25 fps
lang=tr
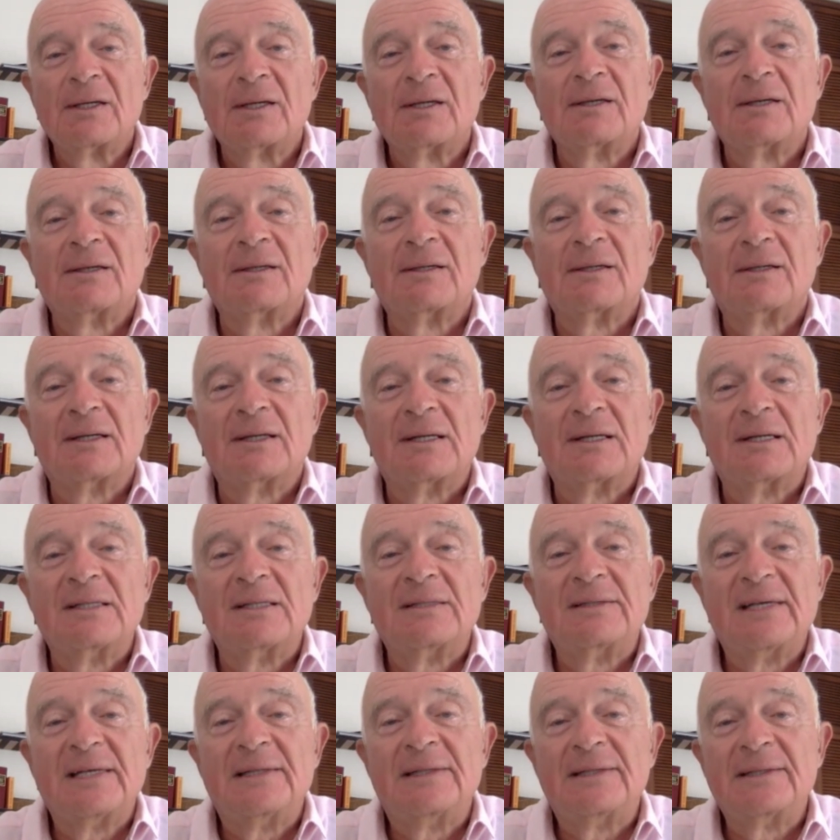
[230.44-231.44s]
e,
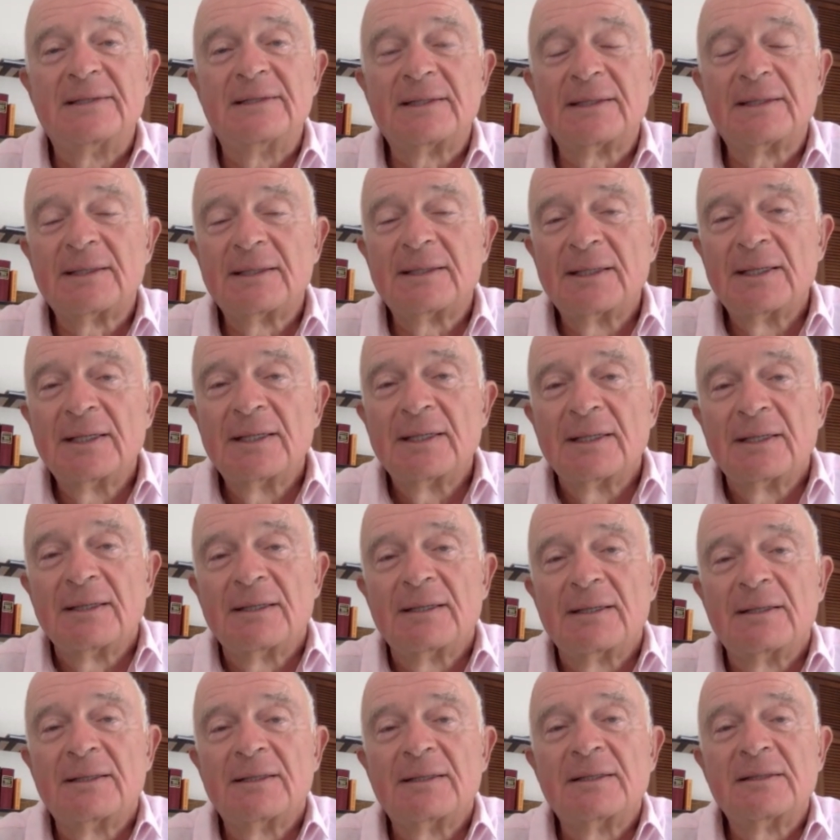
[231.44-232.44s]
dedi.
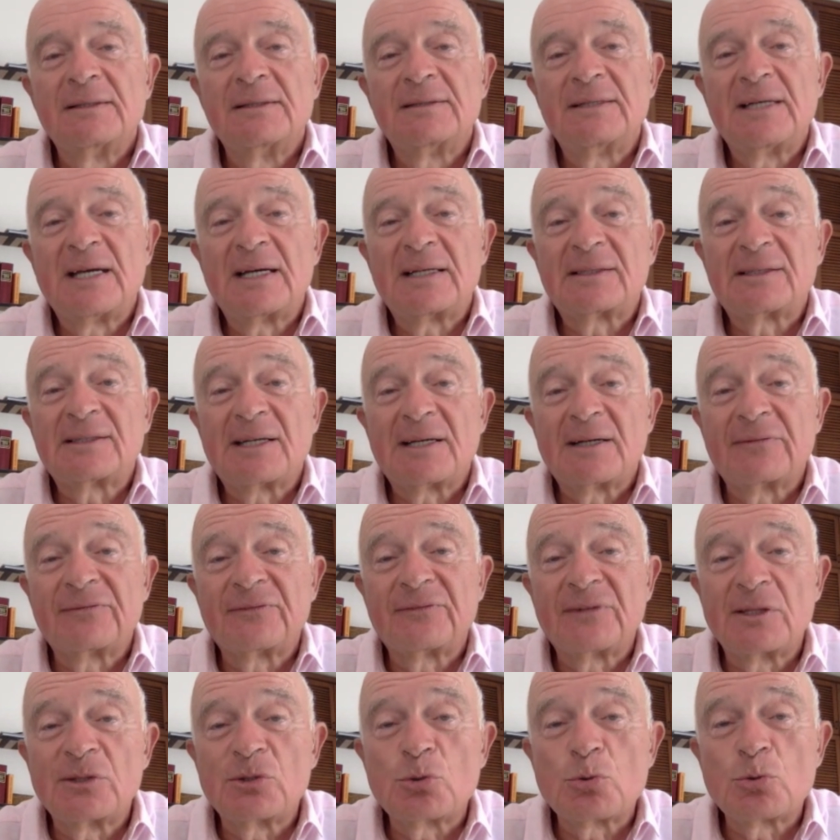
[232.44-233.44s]
E, diğer
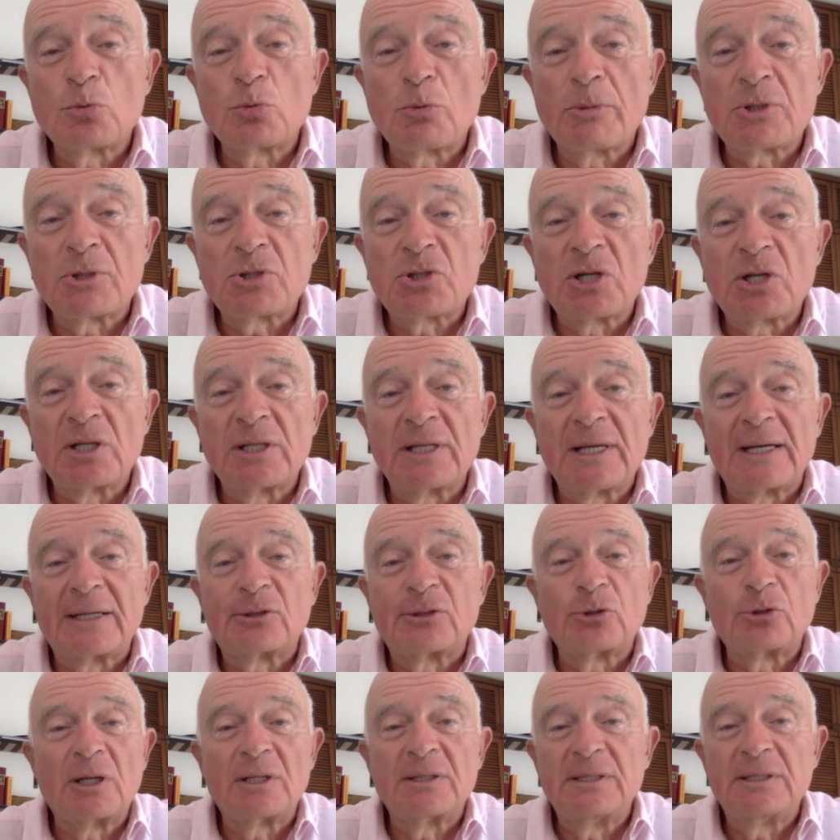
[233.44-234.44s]
taraftan Cumhurbaşkanı
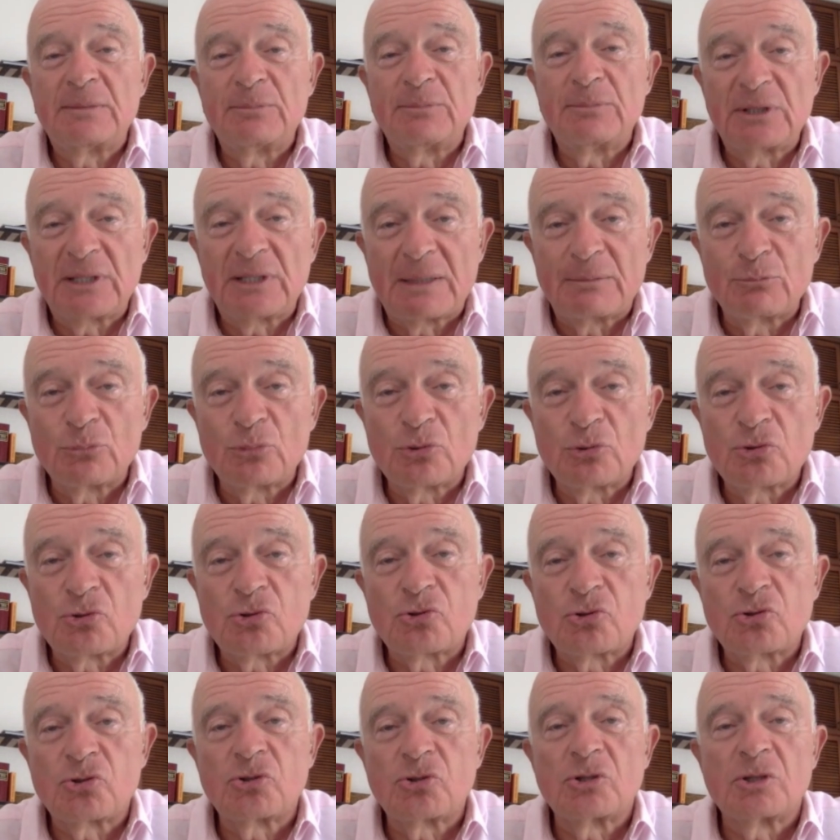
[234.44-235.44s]
Erdoğan 20
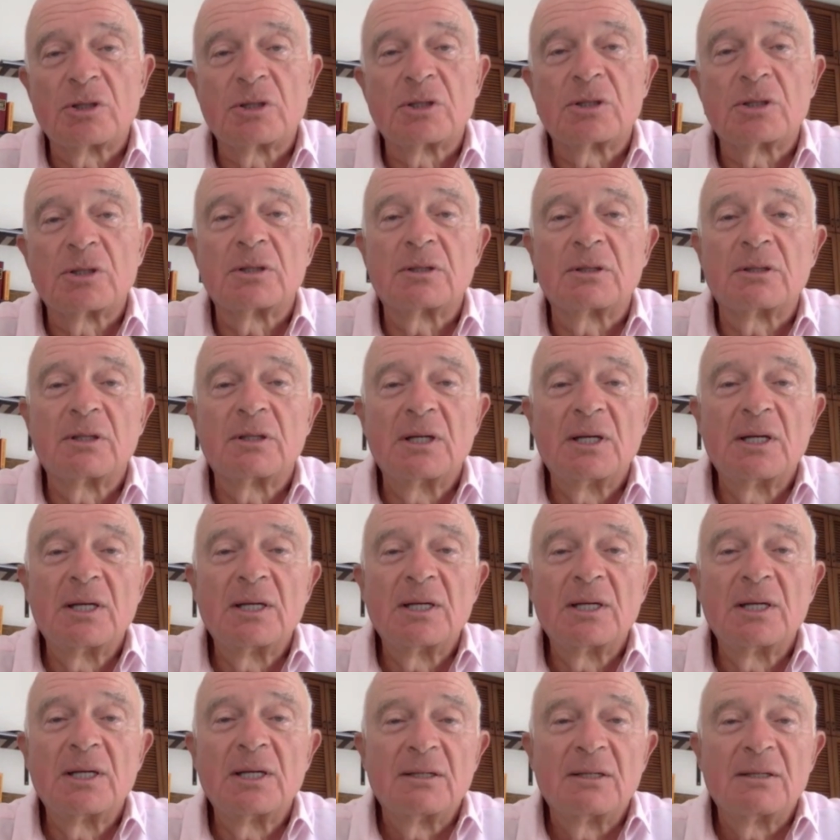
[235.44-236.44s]
Temmuz e,
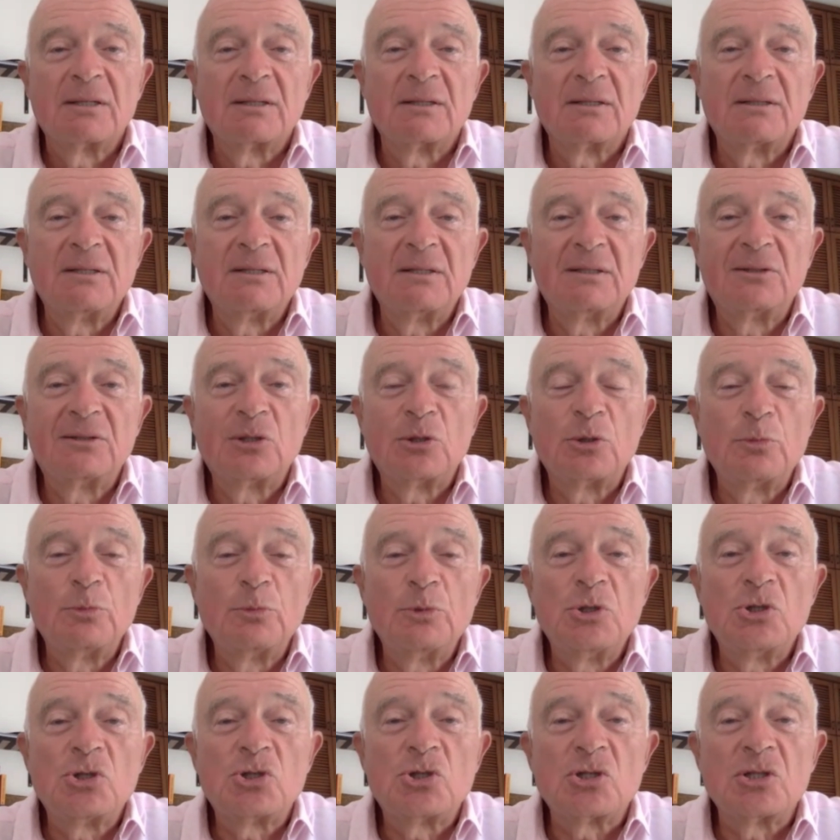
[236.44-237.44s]
yıl
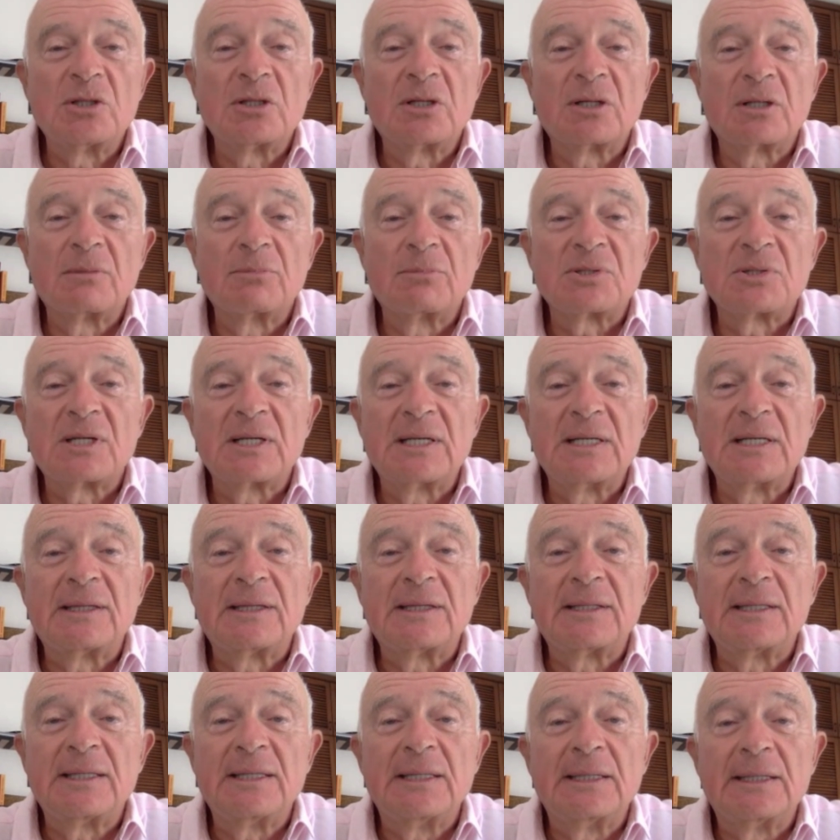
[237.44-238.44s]
dönümü için Kıbrıs'a
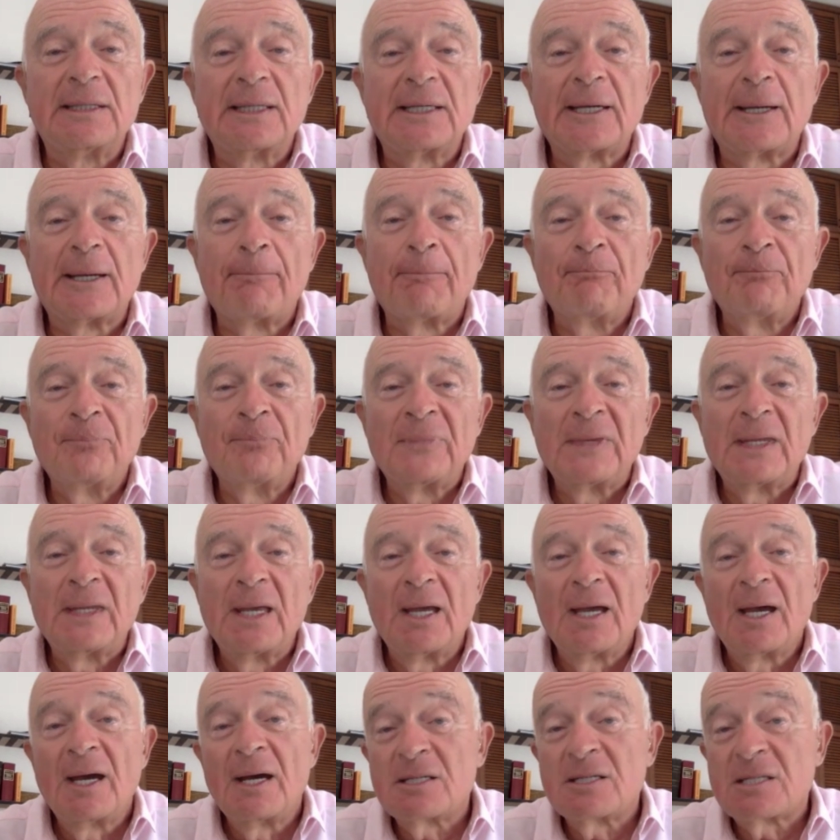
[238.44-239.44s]
gittiğinde
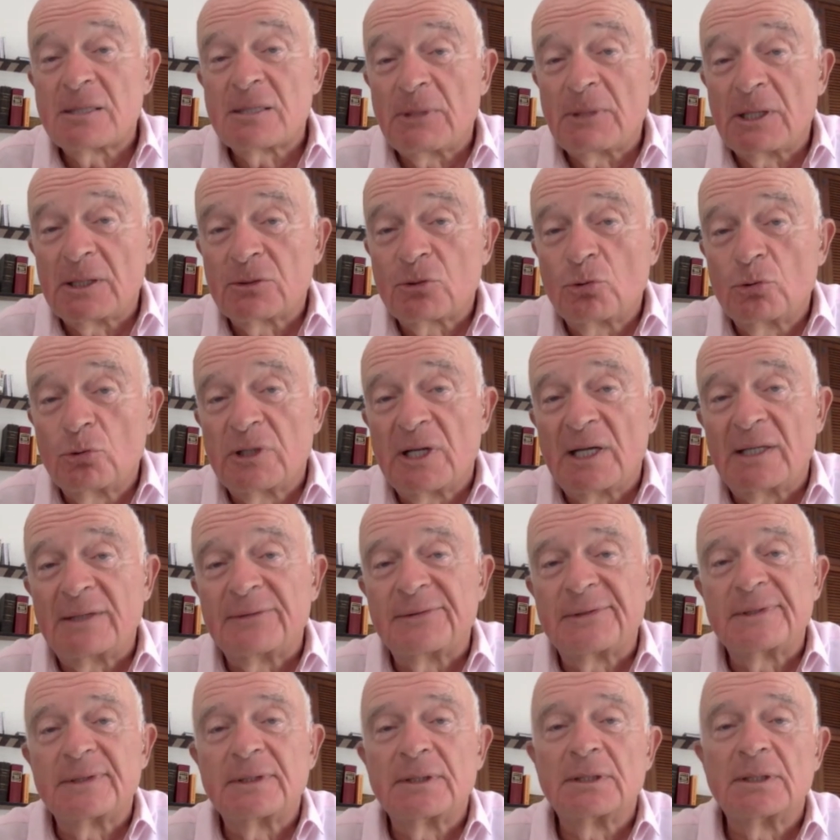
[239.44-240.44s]
her zaman
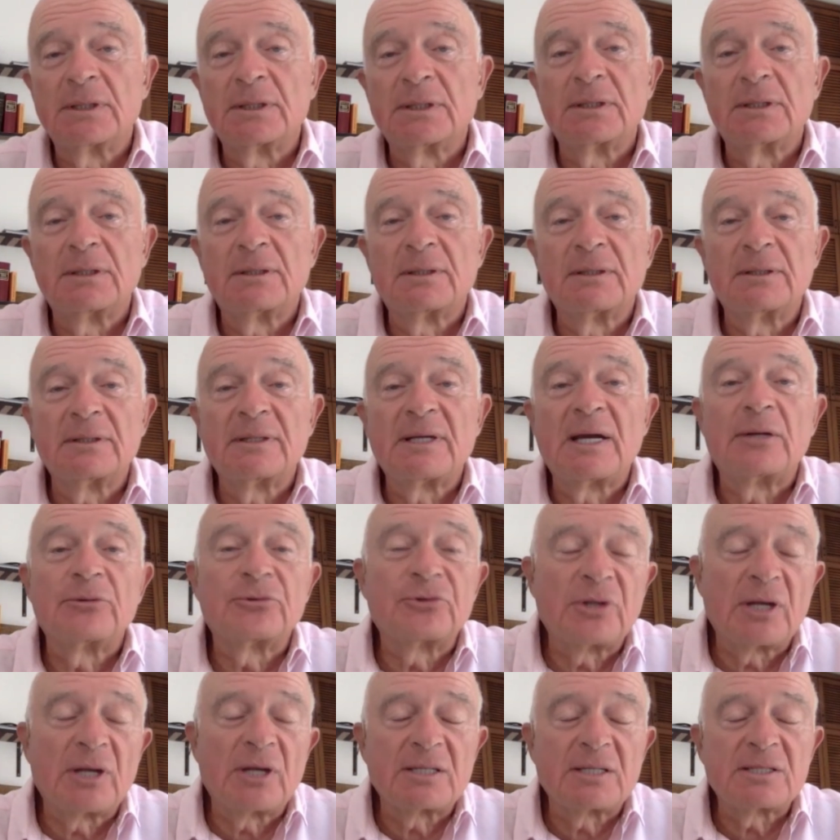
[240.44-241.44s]
kullandığı
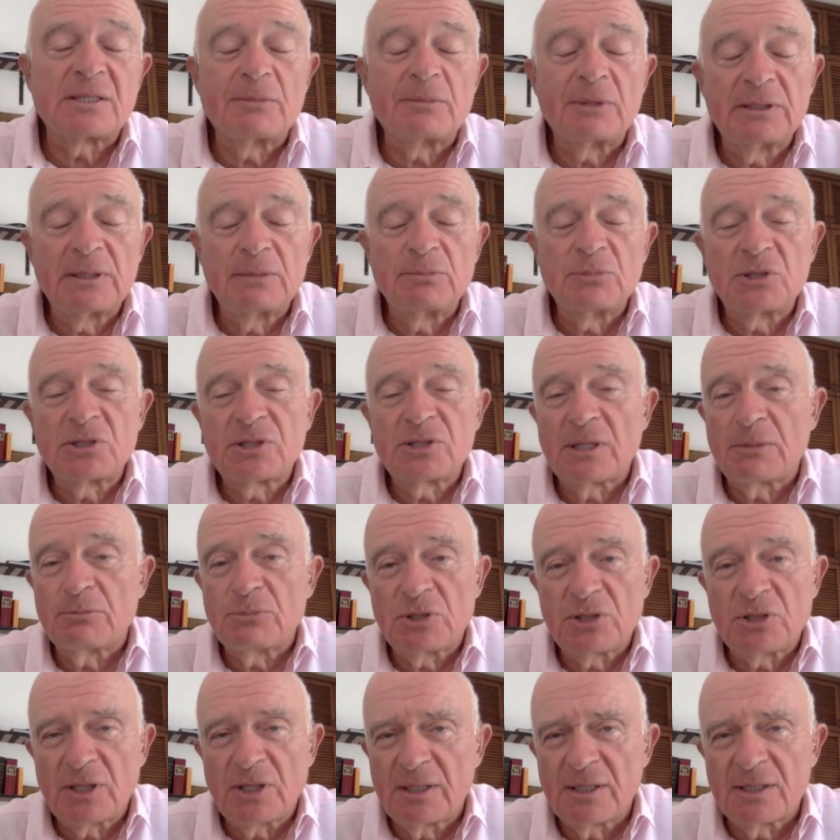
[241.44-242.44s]
ya da her zaman demişsem
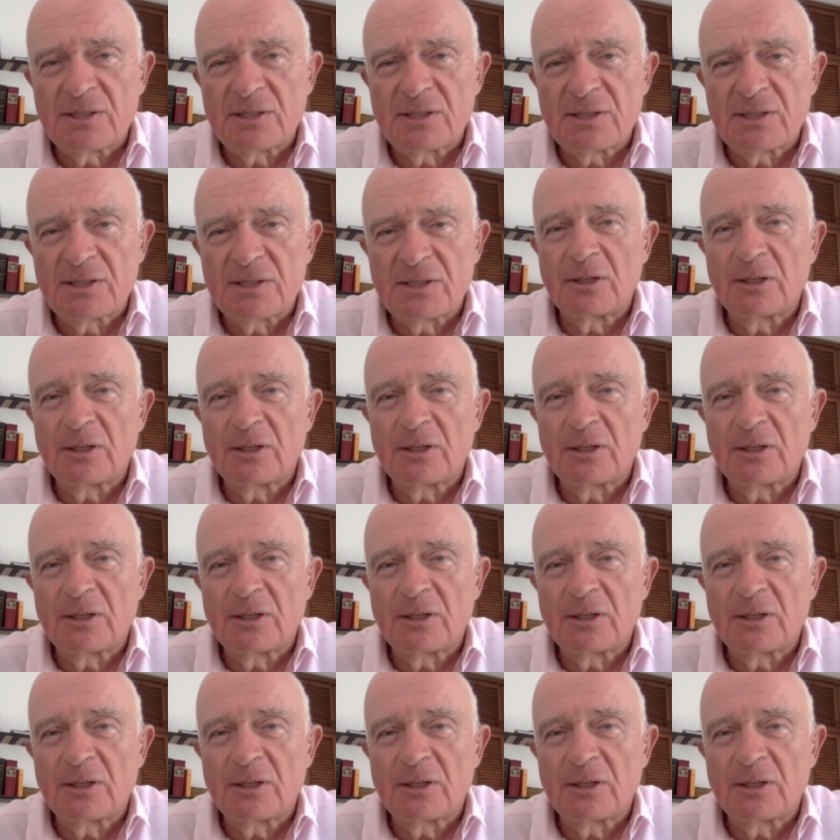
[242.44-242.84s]
işte en azından